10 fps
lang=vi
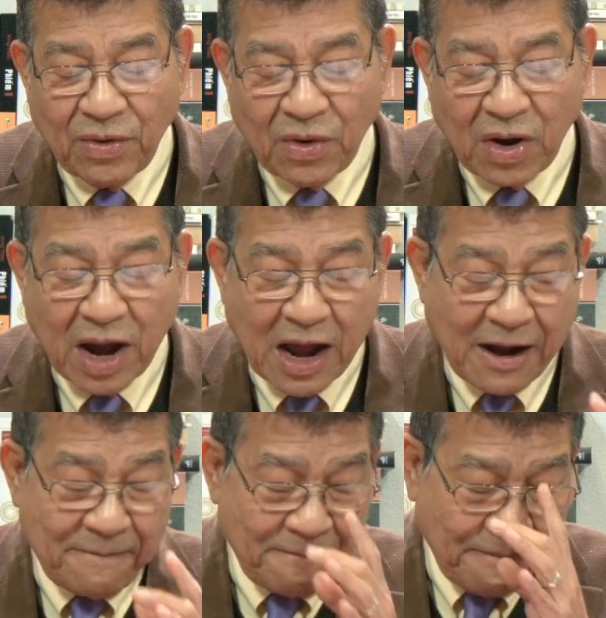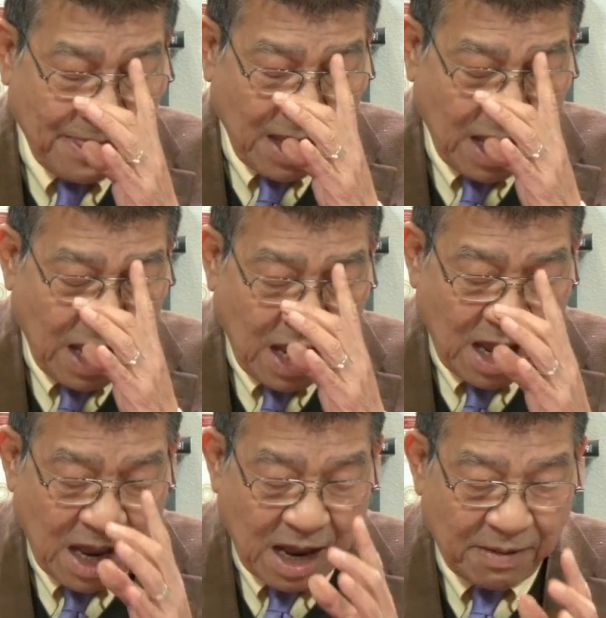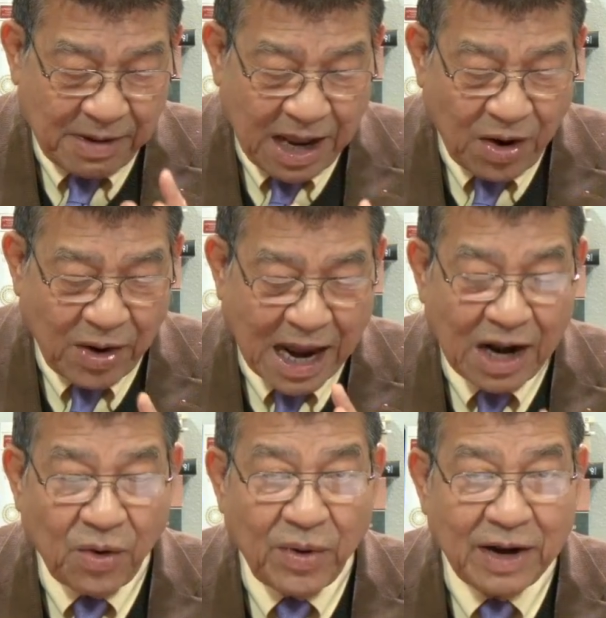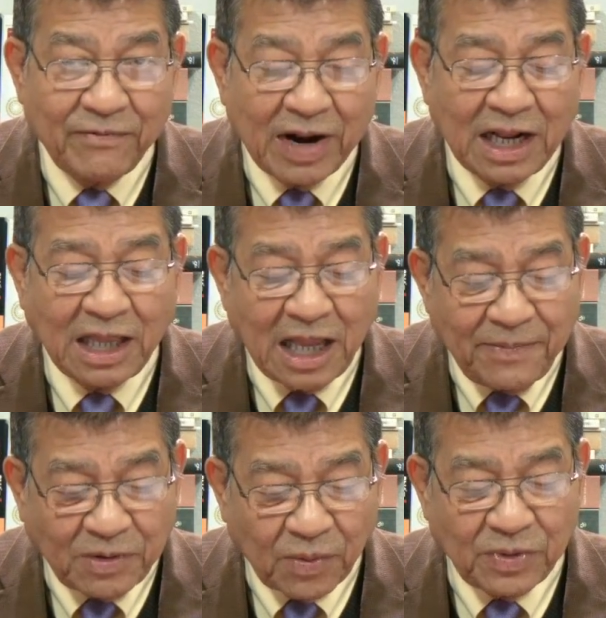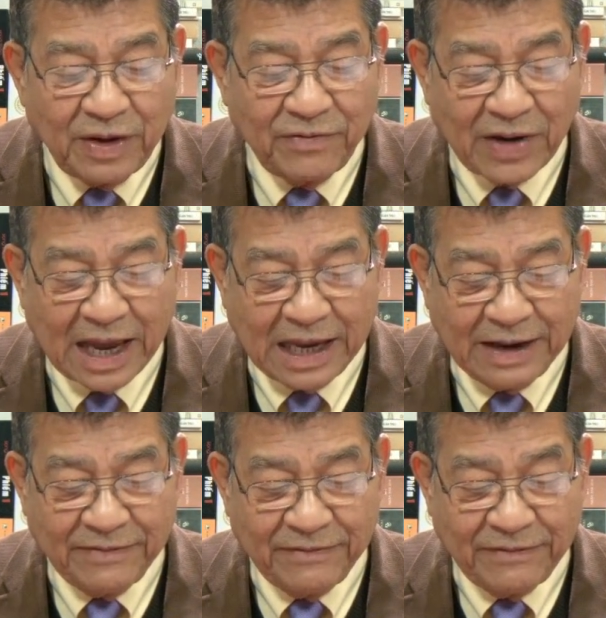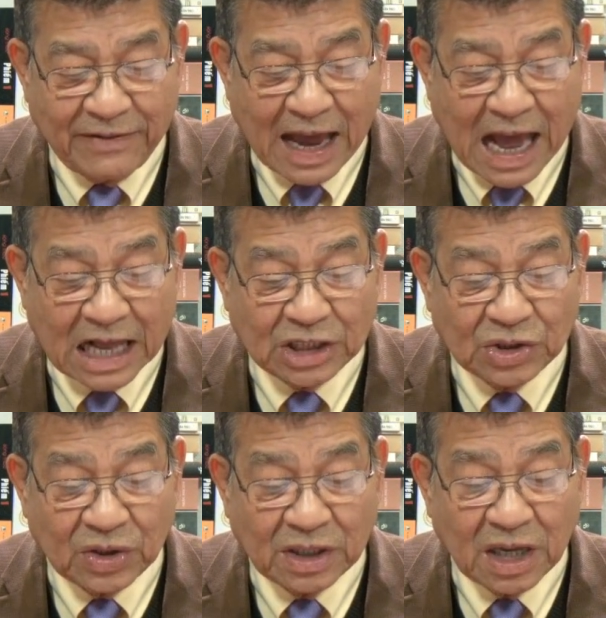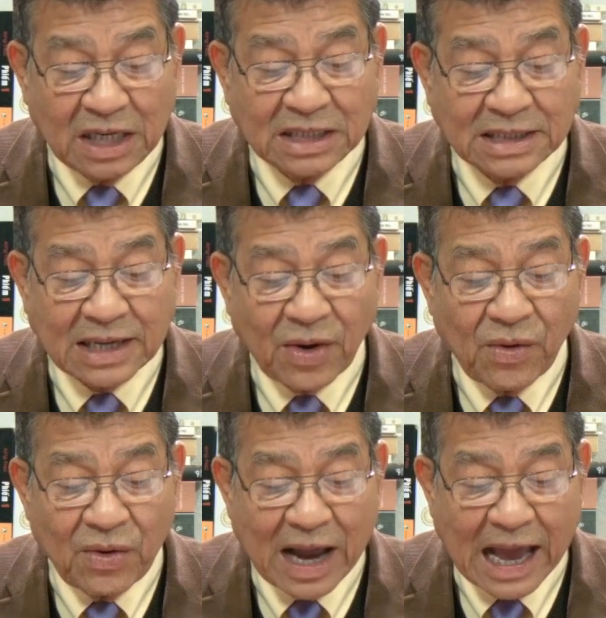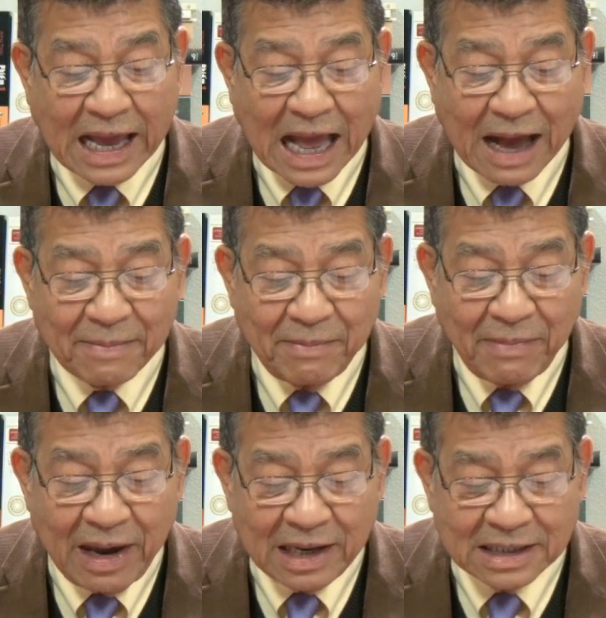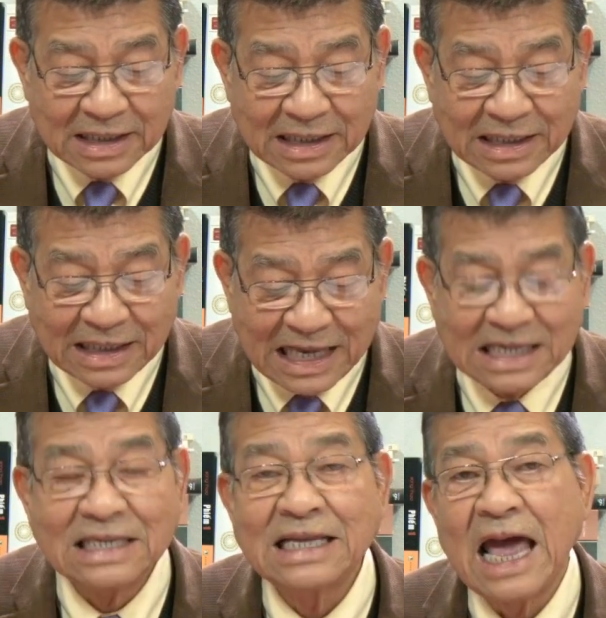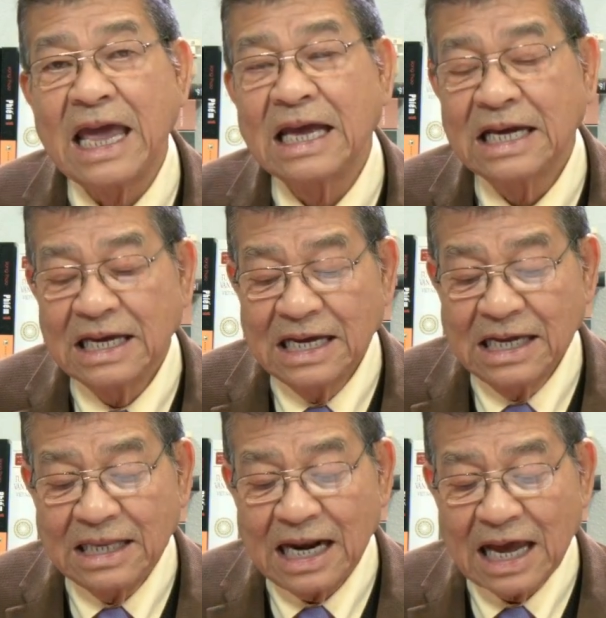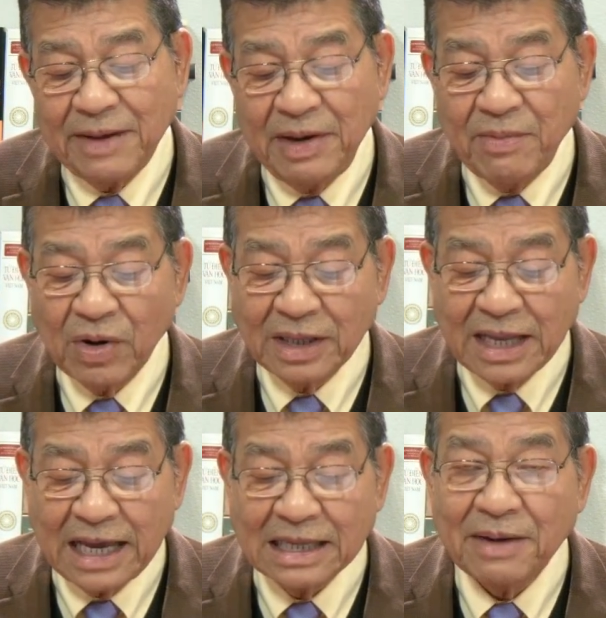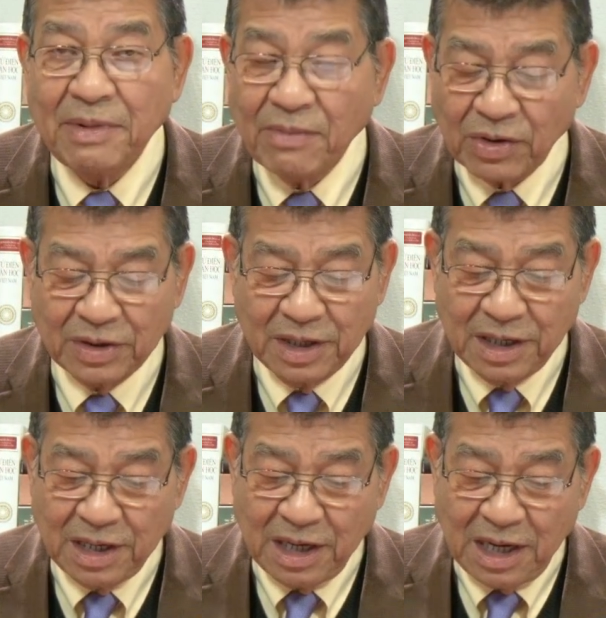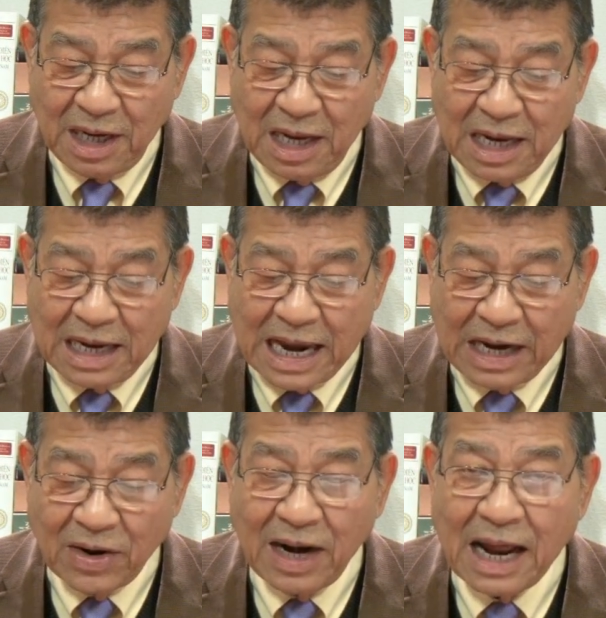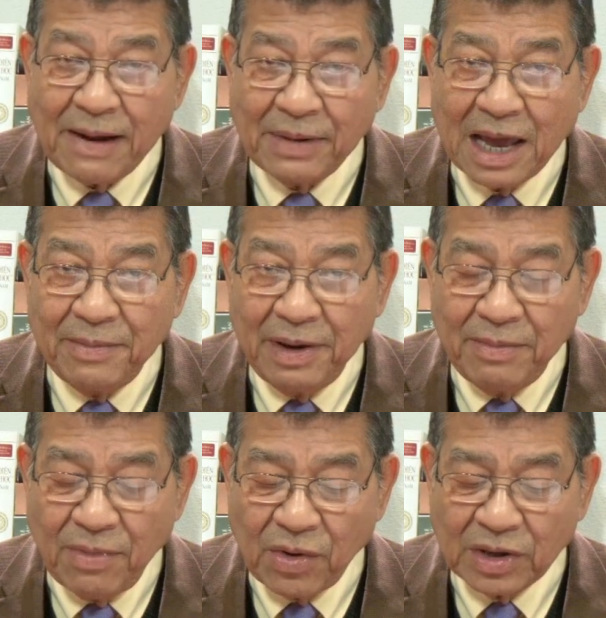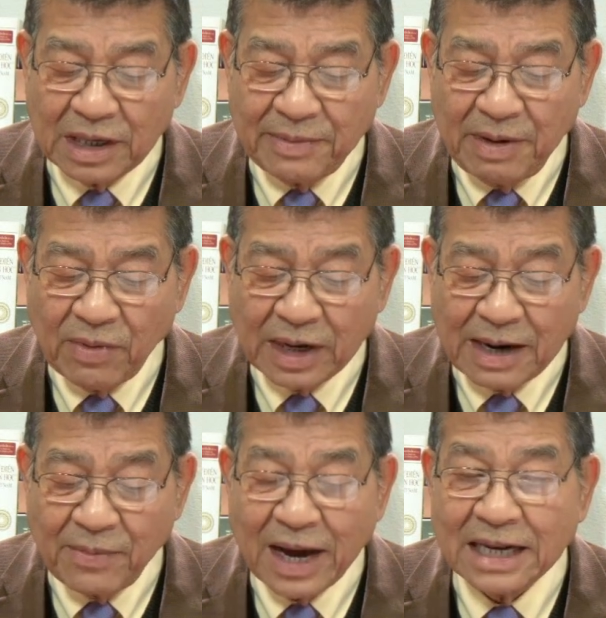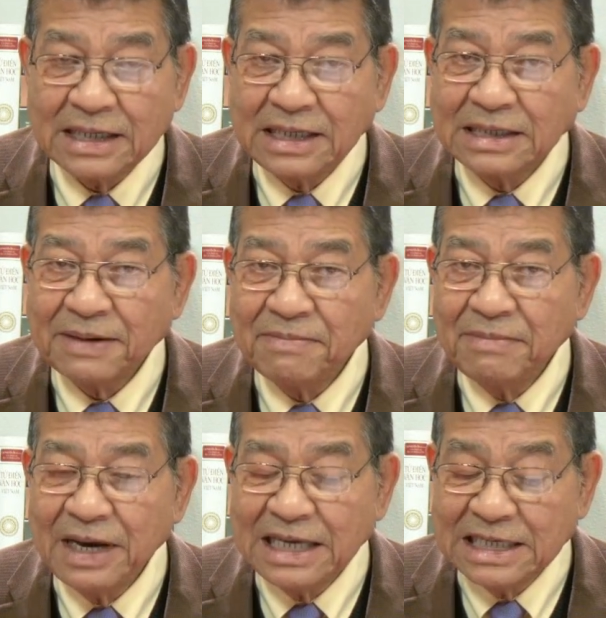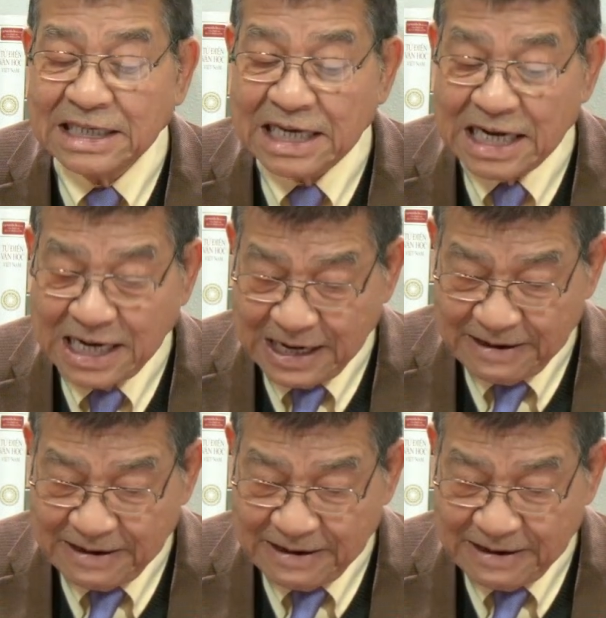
của uh, lễ hội Halloween vẫn tiếp tục như vậy và cho tới sau ngày Armistice this day, tức là ngày 11 tây tháng 11. Ngày đó là ngày 11 tháng 11 năm 1919.